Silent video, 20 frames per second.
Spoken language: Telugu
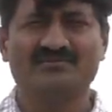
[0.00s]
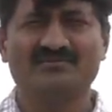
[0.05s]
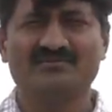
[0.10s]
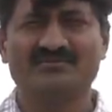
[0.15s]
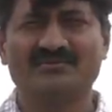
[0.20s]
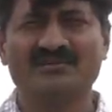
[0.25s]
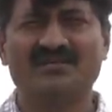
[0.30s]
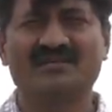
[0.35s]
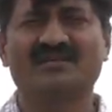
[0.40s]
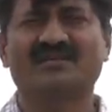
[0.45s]

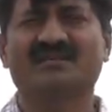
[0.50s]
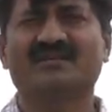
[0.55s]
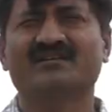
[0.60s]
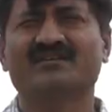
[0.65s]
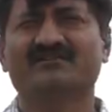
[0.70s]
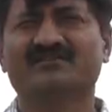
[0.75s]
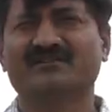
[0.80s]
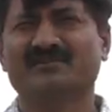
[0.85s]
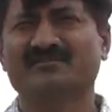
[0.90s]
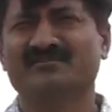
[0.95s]

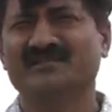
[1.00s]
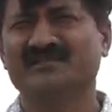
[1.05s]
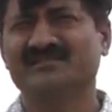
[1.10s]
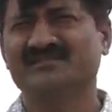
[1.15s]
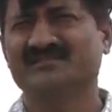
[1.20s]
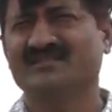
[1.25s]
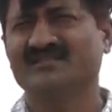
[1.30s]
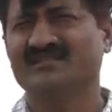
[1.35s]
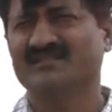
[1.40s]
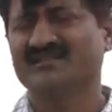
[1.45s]
గుడ్డికాయలు
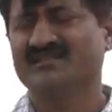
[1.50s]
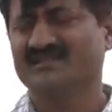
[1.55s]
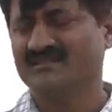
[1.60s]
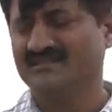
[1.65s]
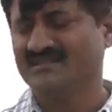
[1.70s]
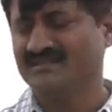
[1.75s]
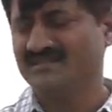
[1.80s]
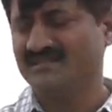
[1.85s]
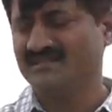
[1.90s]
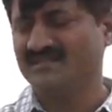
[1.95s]

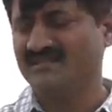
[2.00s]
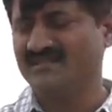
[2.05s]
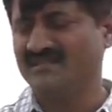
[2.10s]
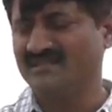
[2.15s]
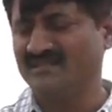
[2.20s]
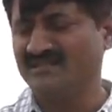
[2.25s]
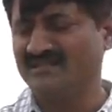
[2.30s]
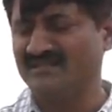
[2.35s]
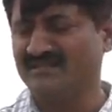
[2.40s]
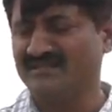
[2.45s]
గమనించినట్లయితే
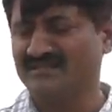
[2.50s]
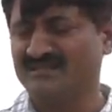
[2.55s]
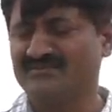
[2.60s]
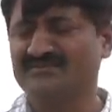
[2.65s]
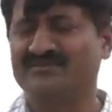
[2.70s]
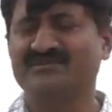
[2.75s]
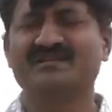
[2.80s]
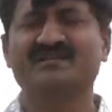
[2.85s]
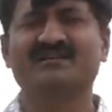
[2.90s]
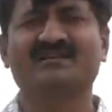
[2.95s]
ఇలాంటి
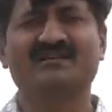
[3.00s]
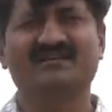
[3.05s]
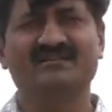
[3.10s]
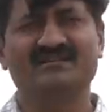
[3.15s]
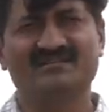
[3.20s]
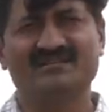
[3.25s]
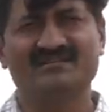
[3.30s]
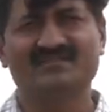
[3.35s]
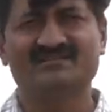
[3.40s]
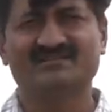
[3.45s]

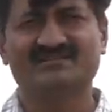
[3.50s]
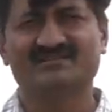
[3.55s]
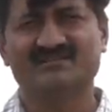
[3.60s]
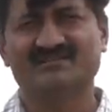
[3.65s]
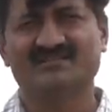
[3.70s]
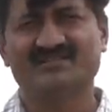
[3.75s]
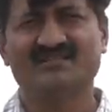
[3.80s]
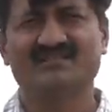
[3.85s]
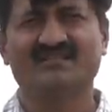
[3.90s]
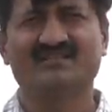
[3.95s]
గుడ్డికాయలు
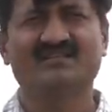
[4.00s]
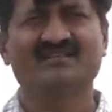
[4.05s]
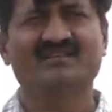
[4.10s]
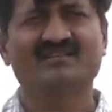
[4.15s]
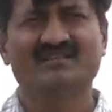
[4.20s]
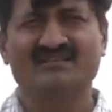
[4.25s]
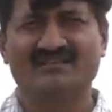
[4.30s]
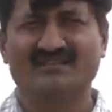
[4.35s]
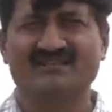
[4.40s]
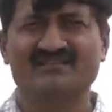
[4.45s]
తీసేసి
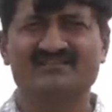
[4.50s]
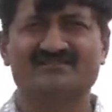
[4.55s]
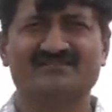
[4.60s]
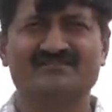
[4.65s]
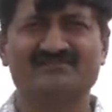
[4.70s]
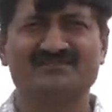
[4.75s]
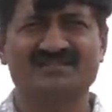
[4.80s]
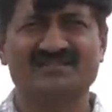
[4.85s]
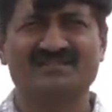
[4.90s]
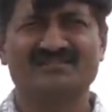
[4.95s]

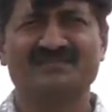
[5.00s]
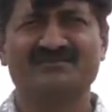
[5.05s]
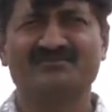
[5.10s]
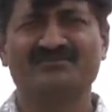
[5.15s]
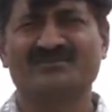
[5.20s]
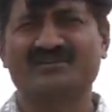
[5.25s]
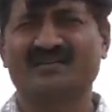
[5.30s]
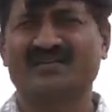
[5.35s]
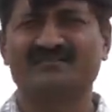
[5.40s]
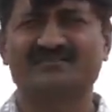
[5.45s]
నాశనం చేయడము
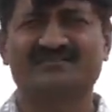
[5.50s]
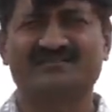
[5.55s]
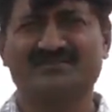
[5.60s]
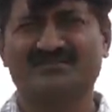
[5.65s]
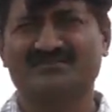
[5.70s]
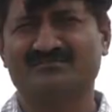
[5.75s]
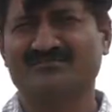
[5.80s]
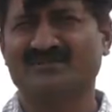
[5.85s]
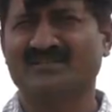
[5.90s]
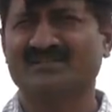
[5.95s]

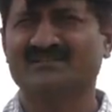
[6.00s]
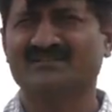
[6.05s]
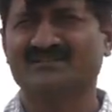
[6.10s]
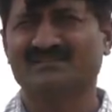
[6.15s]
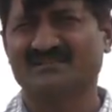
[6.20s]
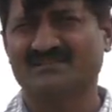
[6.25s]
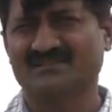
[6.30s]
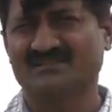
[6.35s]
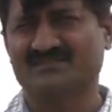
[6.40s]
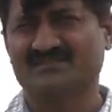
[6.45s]
కాల్చడం కూడా
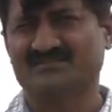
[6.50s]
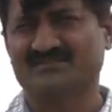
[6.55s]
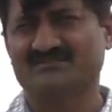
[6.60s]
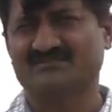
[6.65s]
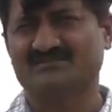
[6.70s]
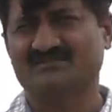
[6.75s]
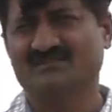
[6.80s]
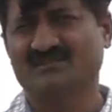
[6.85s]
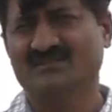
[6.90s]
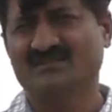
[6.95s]
చేయొచ్చు
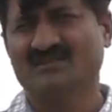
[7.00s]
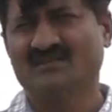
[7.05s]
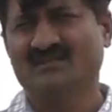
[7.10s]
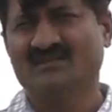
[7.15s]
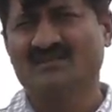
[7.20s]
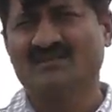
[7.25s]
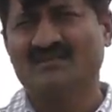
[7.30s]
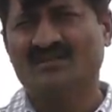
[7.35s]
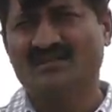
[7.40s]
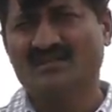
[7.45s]

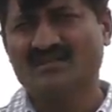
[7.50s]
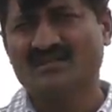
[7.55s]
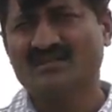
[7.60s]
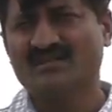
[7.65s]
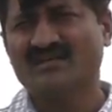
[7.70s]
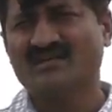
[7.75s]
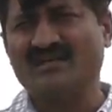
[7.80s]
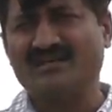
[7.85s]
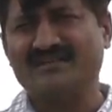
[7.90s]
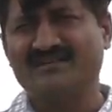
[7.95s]
ఇక
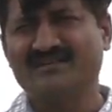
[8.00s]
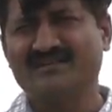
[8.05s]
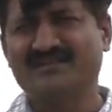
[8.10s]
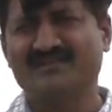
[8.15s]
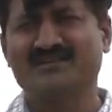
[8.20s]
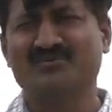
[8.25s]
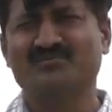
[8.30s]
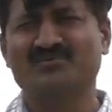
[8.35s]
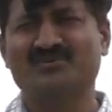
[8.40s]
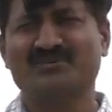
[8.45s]

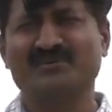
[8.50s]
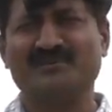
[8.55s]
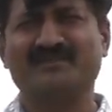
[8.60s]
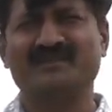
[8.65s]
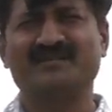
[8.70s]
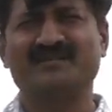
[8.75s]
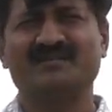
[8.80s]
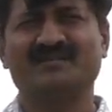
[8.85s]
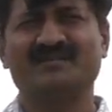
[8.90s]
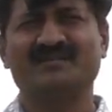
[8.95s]
అన్నిటికన్నా
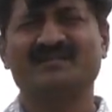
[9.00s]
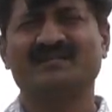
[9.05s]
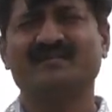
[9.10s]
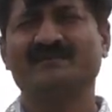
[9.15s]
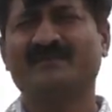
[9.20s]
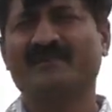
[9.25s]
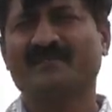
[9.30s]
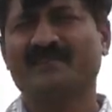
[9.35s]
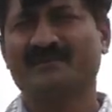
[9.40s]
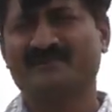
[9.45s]
ముఖ్యమైనది
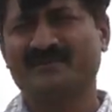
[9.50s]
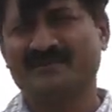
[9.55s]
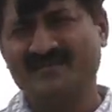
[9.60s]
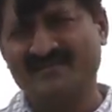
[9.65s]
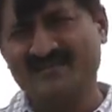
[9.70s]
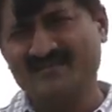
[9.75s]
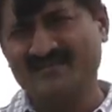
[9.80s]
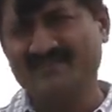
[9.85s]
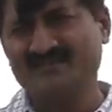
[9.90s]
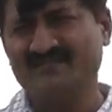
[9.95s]

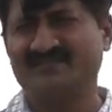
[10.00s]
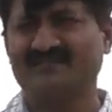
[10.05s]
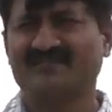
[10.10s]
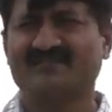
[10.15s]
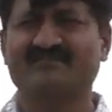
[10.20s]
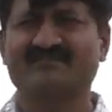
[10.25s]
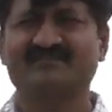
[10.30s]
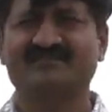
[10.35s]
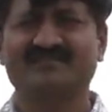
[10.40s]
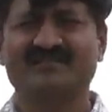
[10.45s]
పంట అయిన
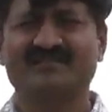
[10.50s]
తర్వాత